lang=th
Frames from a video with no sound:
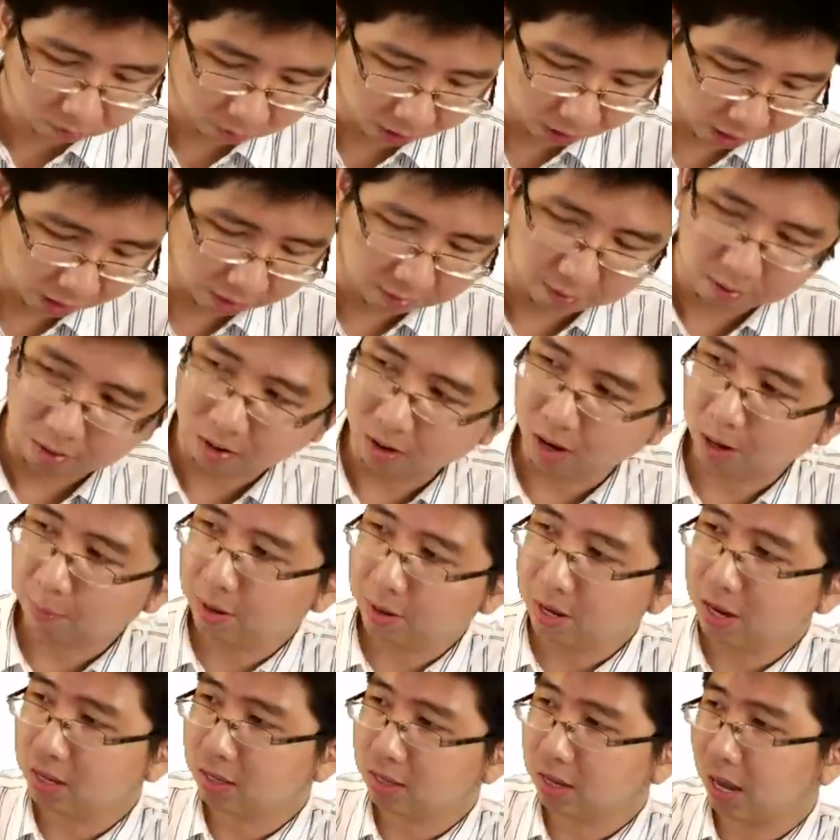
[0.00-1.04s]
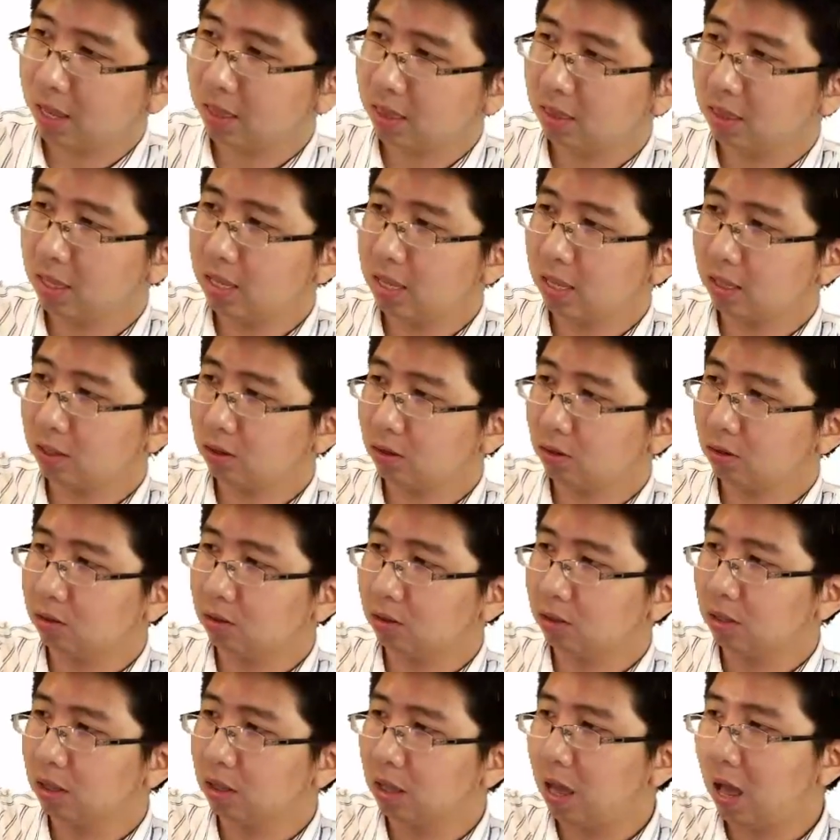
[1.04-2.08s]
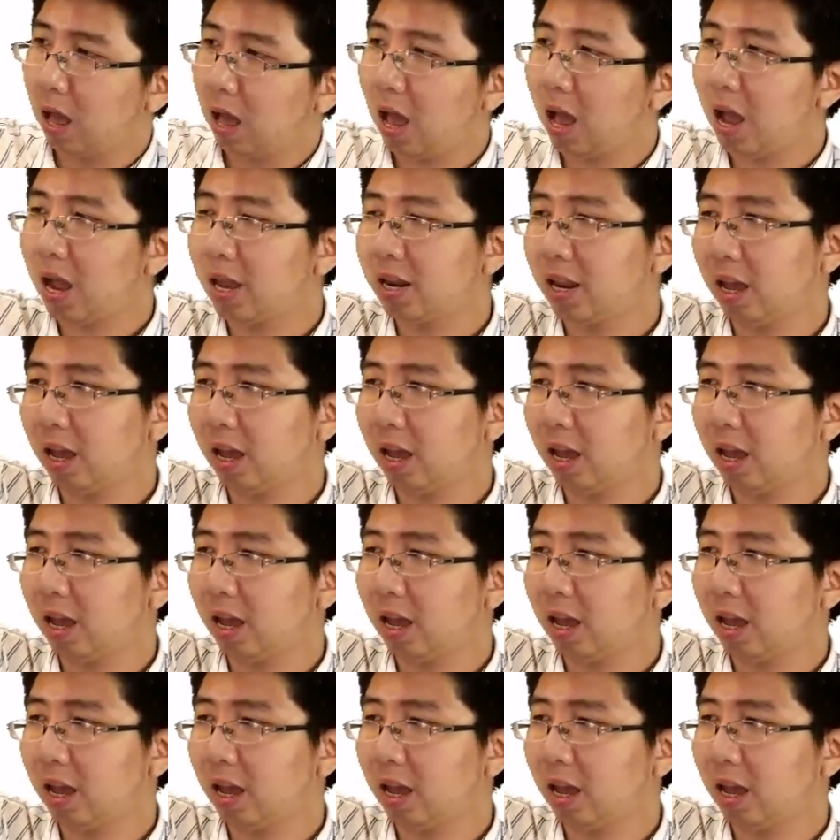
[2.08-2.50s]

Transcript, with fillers: อ่ะ เพราะนั้นพี่เลยใช้ที่ 5